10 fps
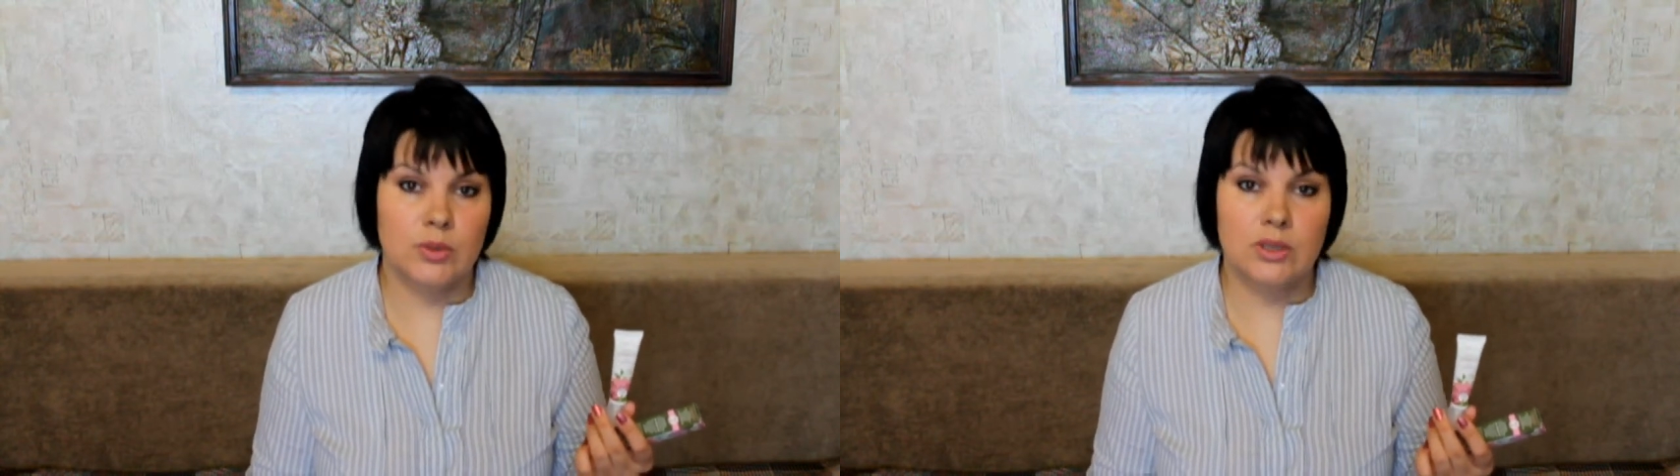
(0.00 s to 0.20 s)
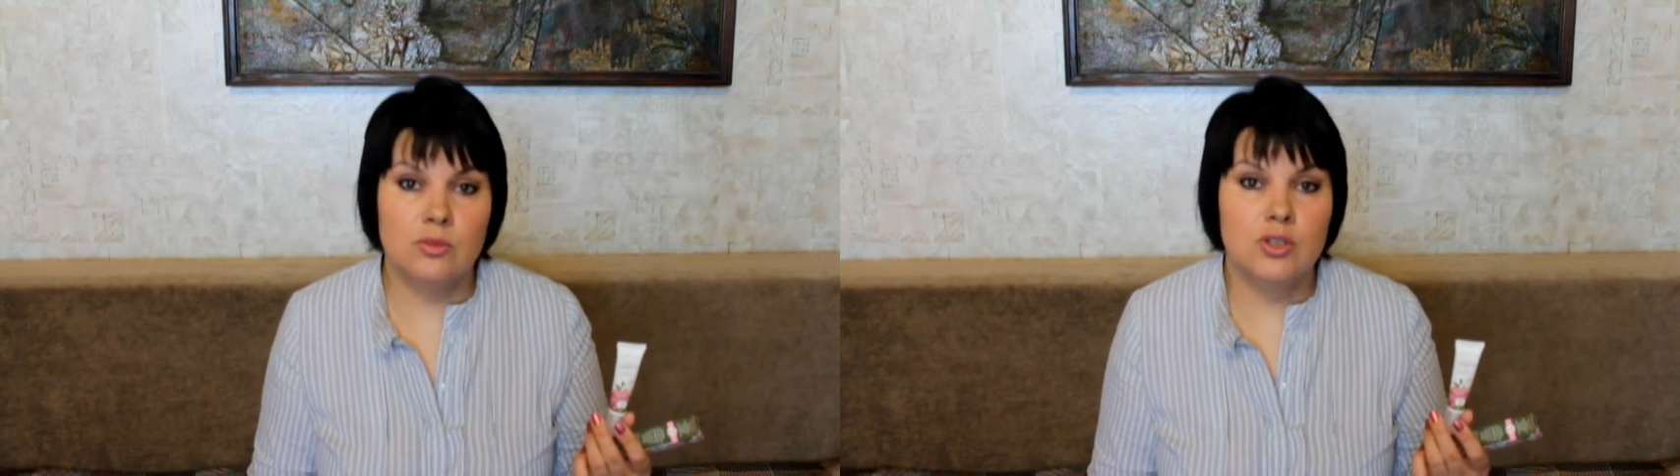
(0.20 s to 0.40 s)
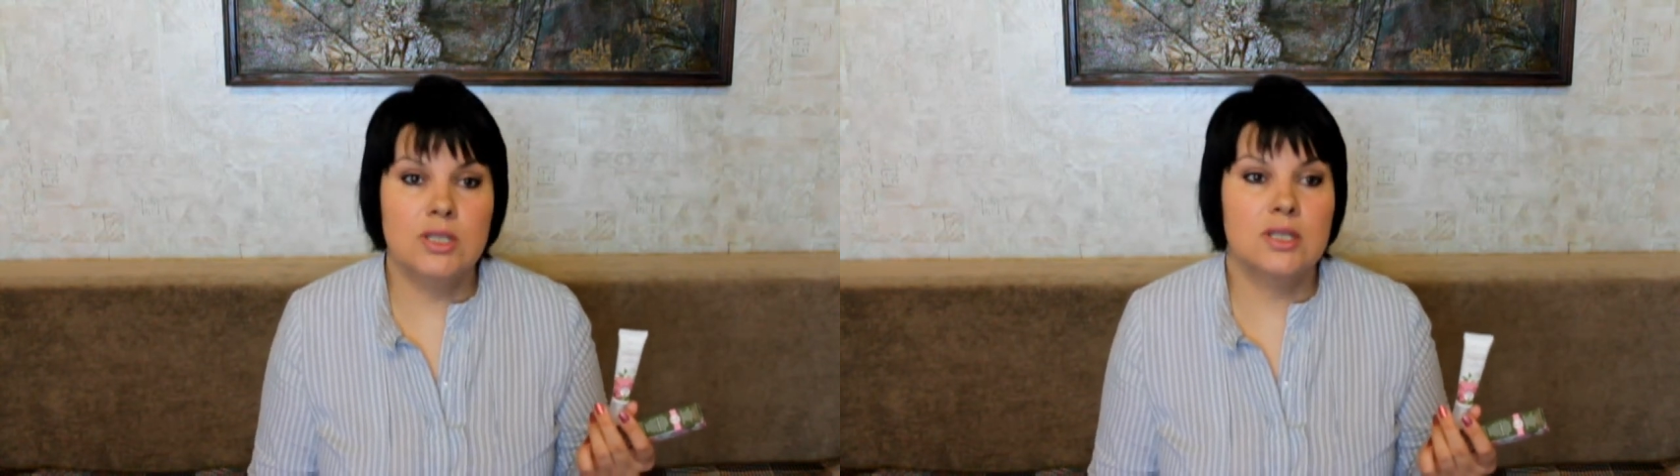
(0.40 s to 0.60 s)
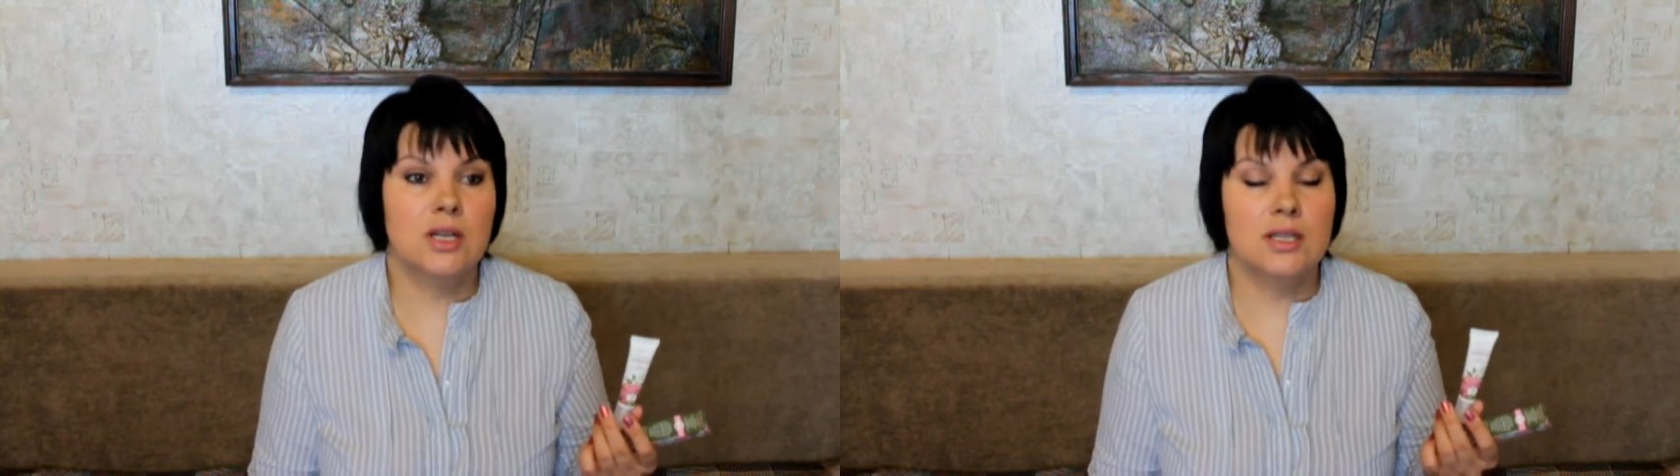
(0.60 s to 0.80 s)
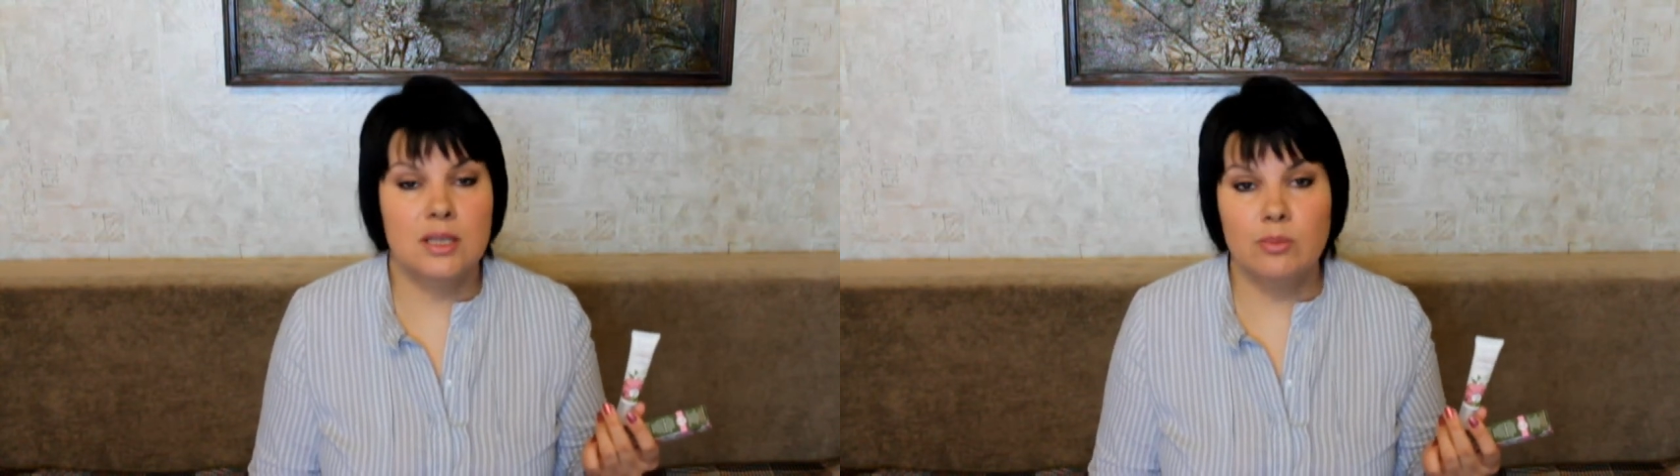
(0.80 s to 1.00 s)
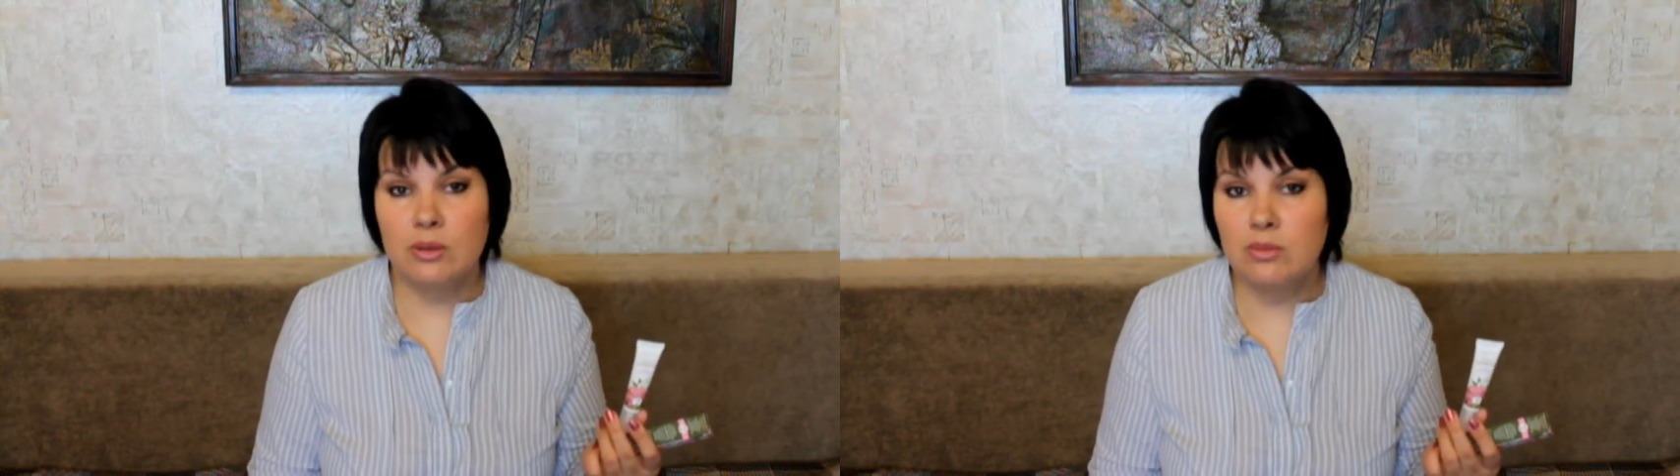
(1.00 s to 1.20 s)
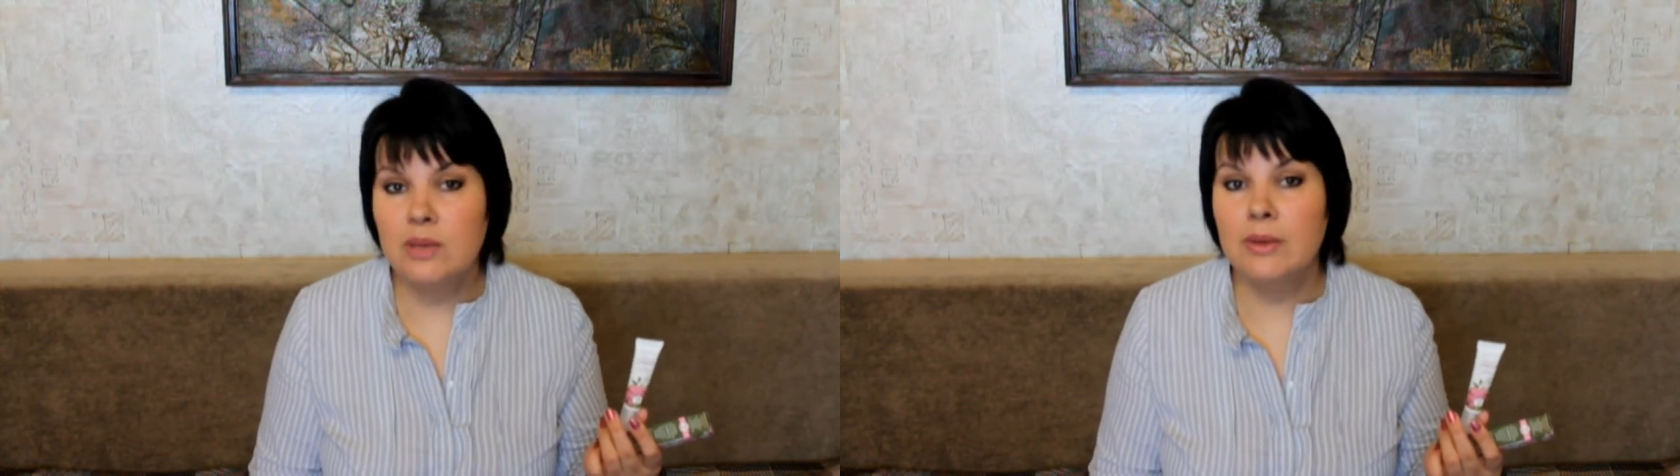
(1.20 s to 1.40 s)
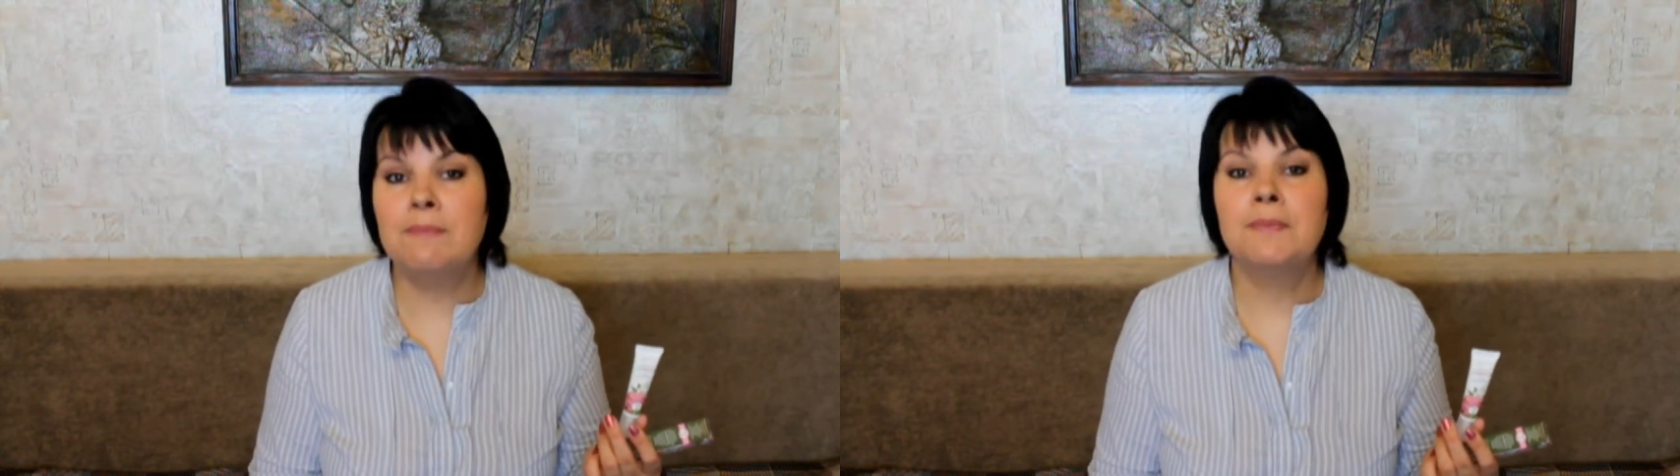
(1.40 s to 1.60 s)
потому что есть разные
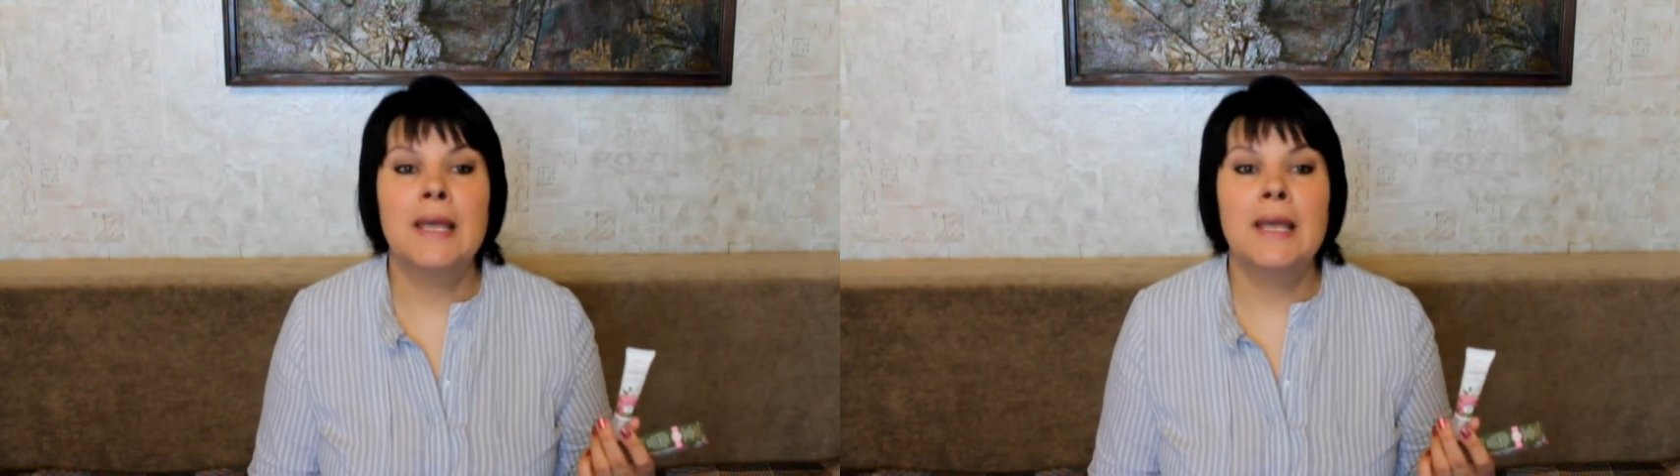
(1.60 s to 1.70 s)
проблемы,